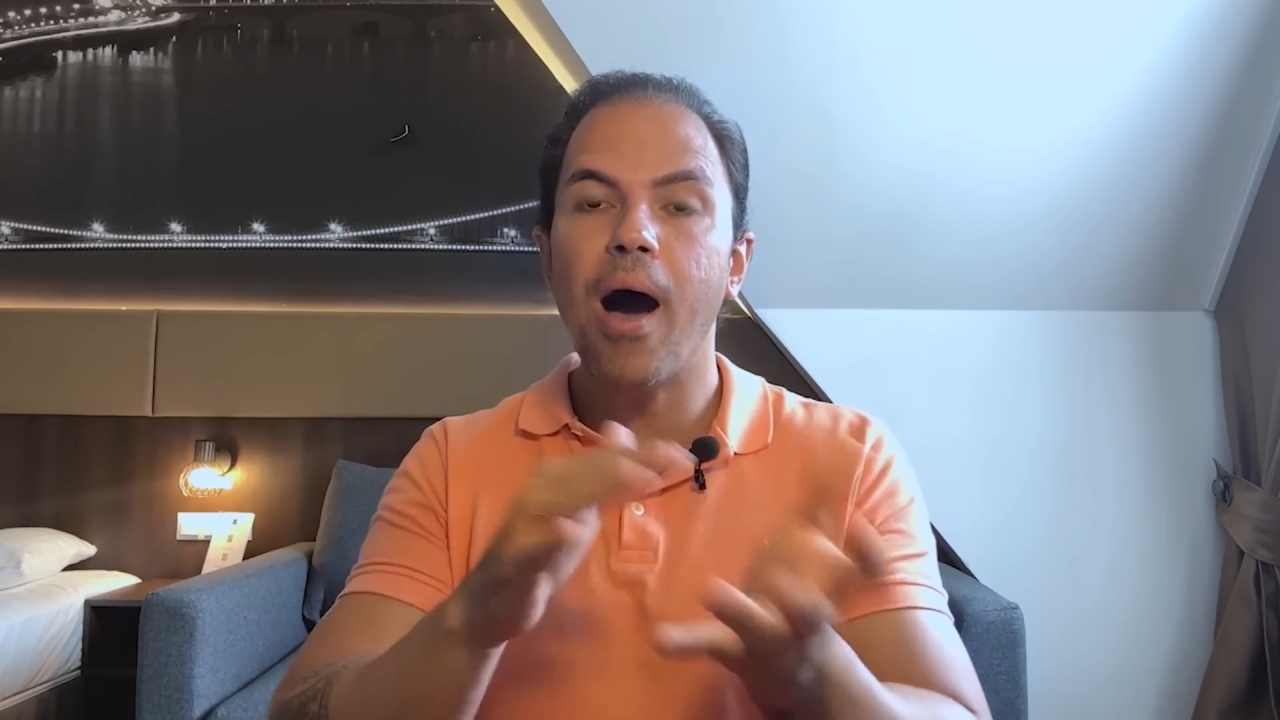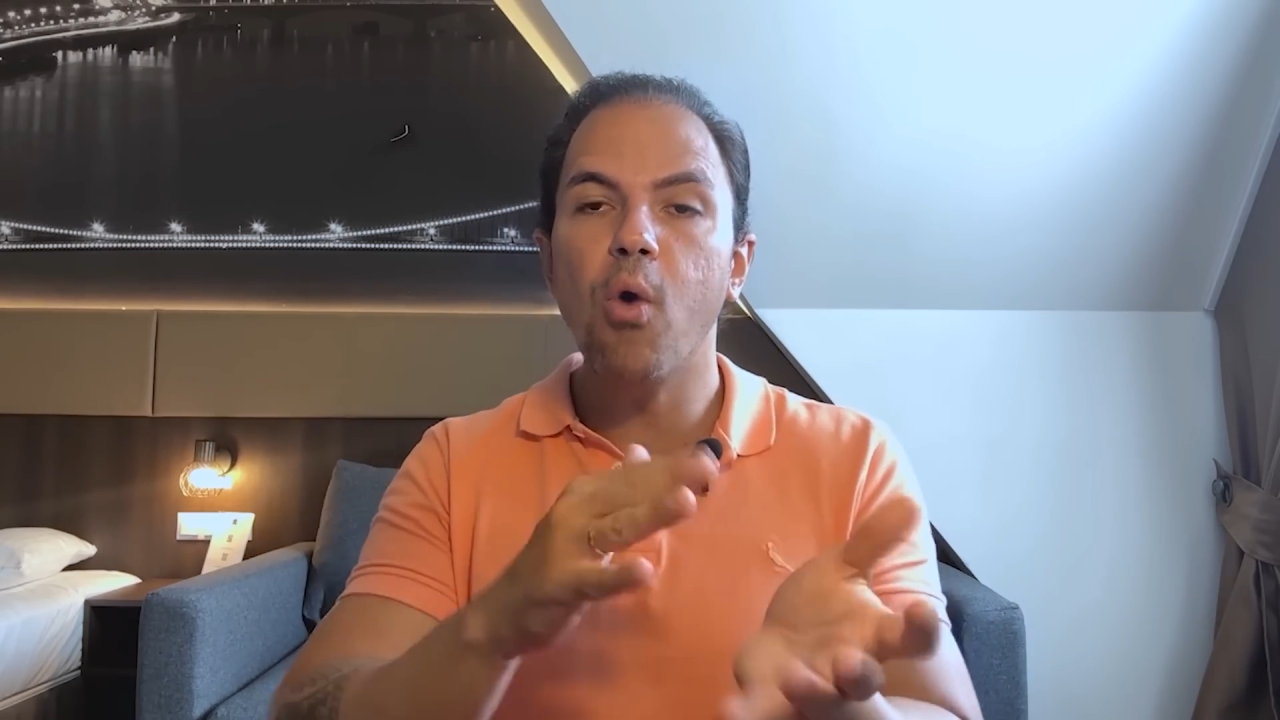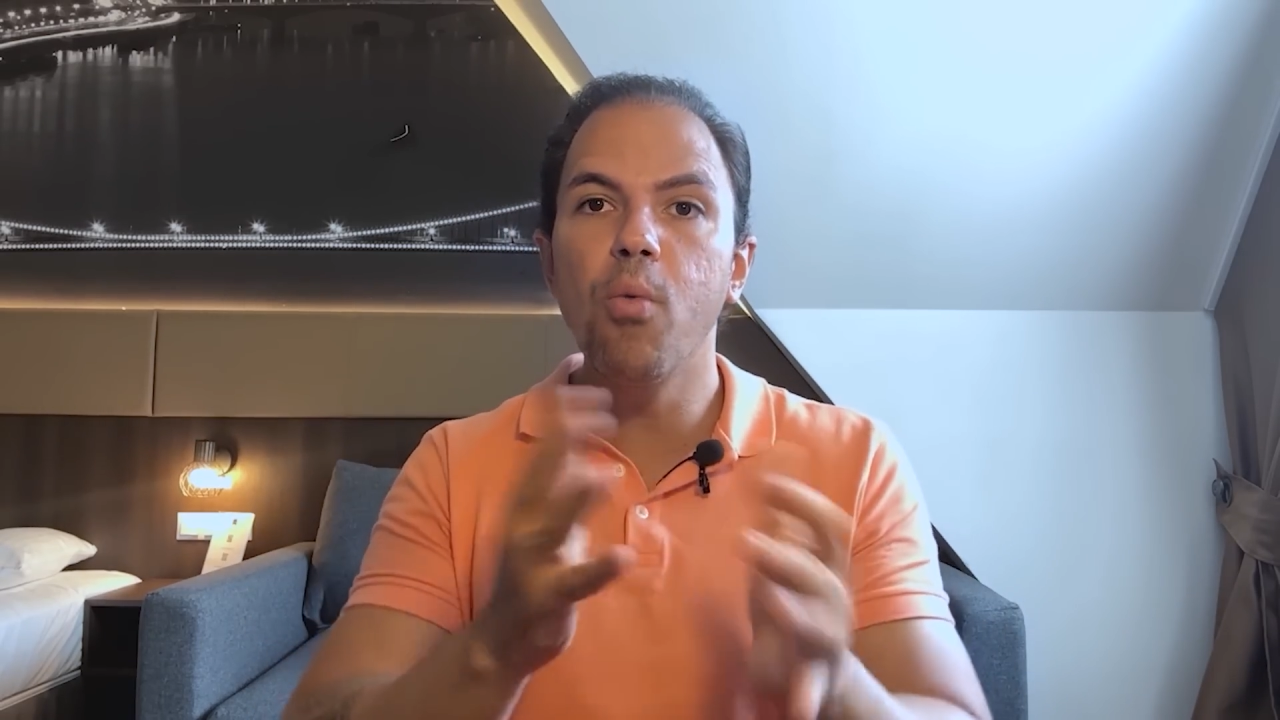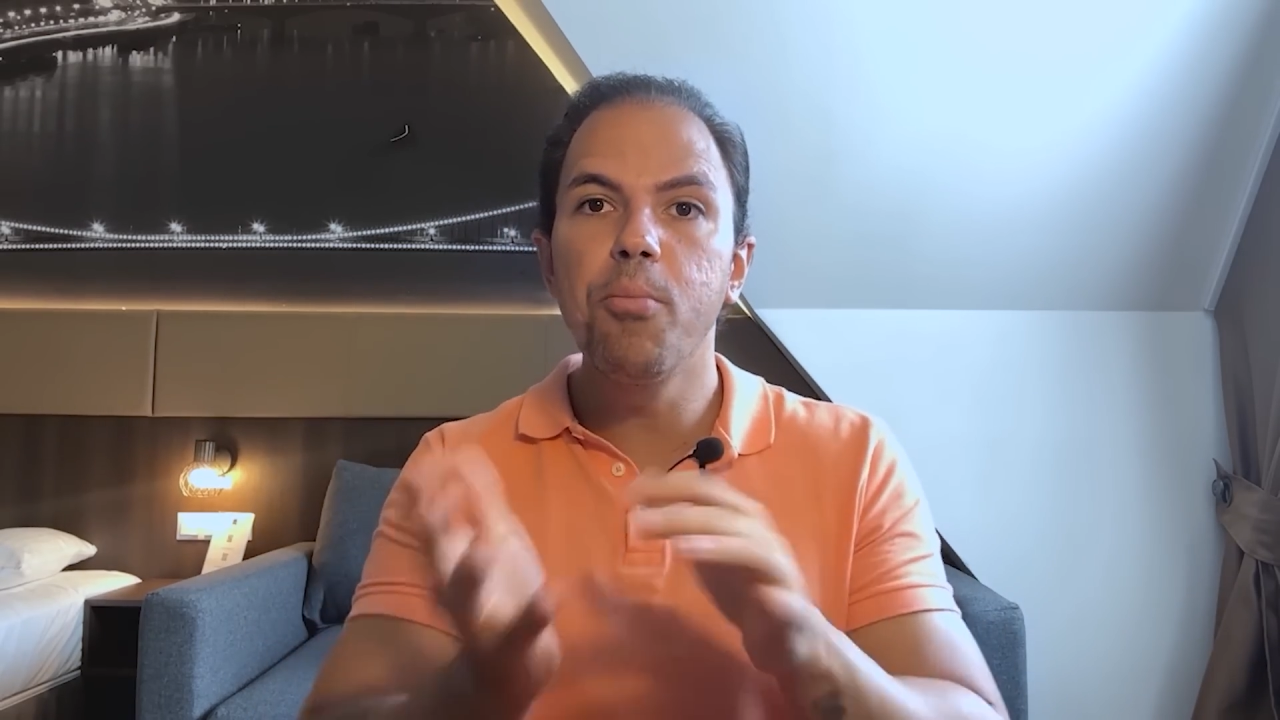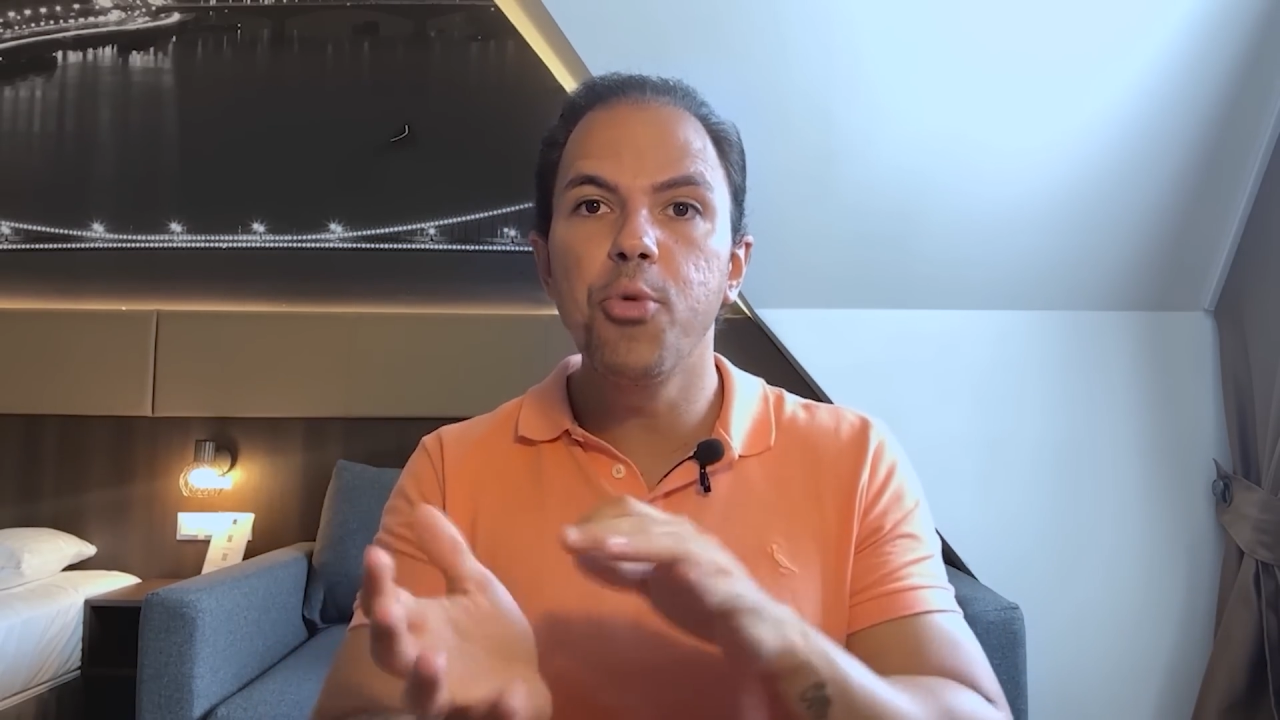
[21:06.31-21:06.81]

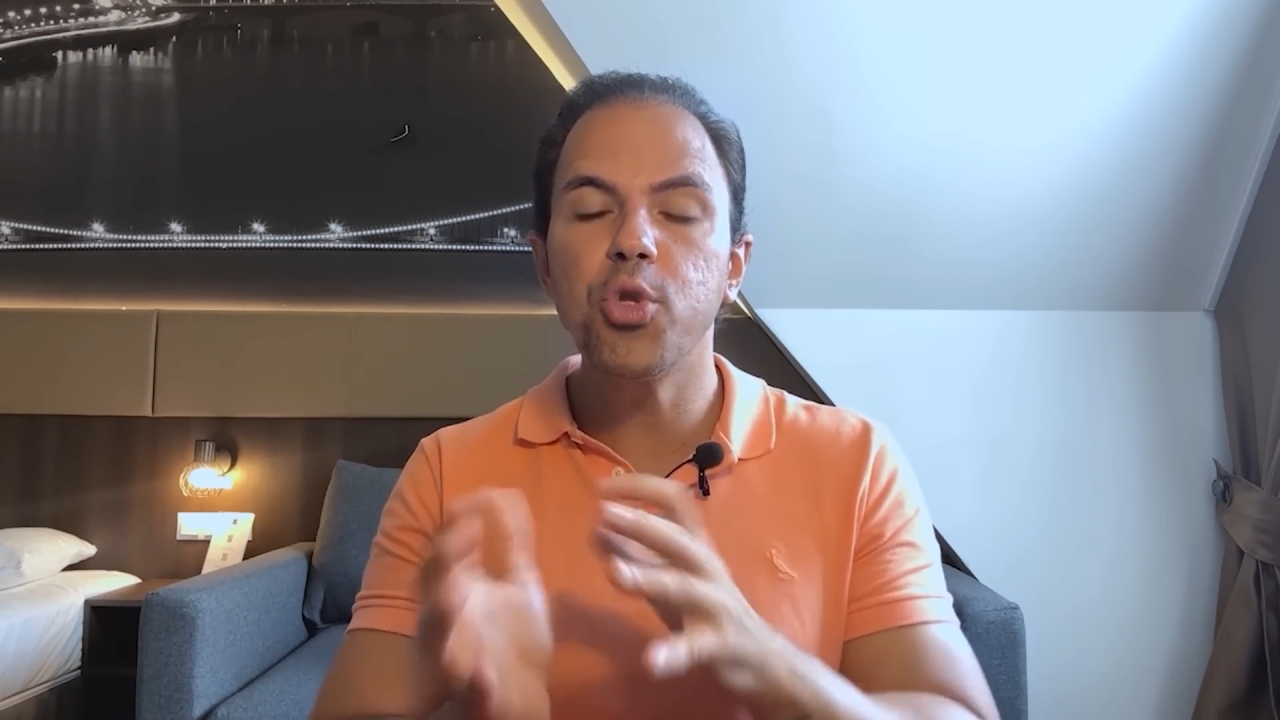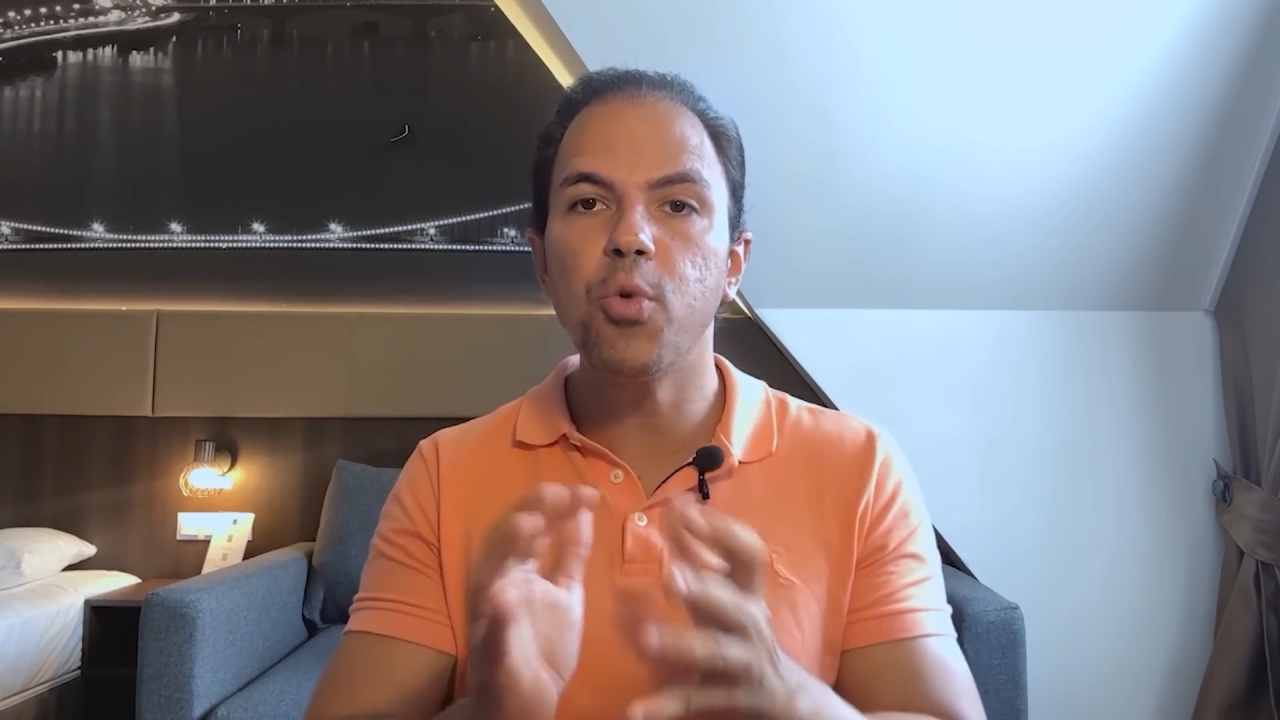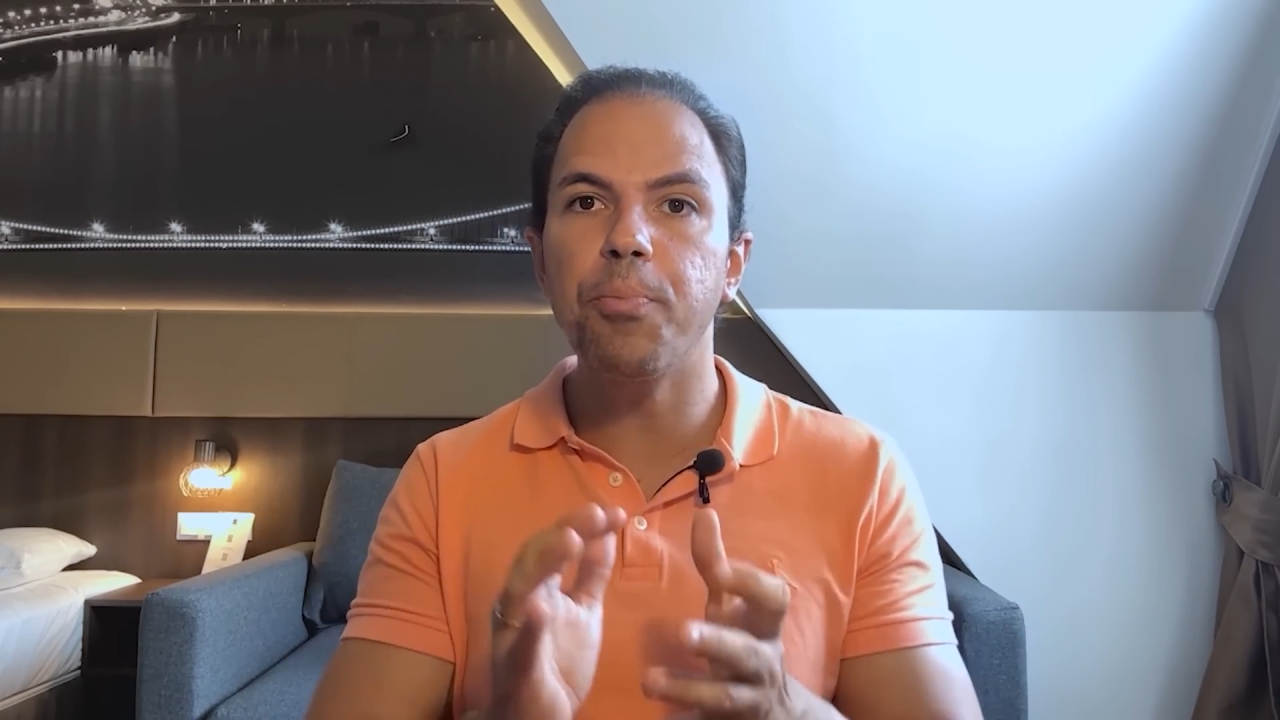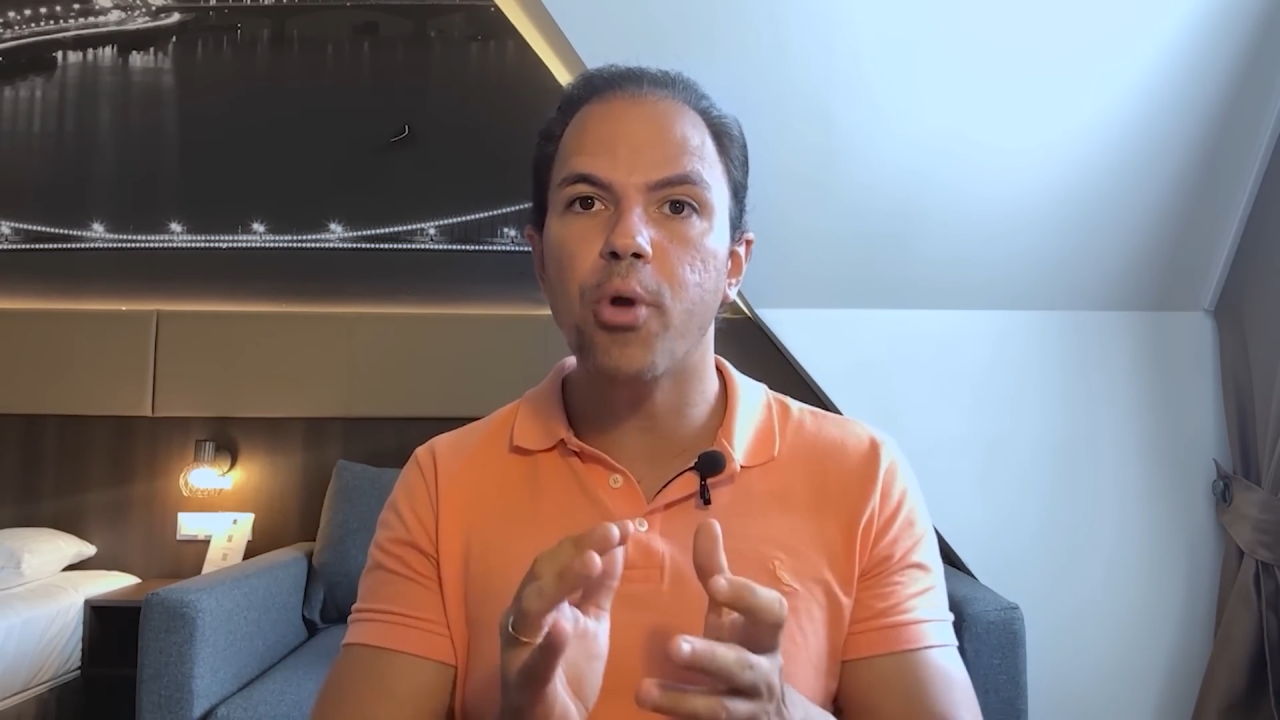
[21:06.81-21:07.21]
algo muito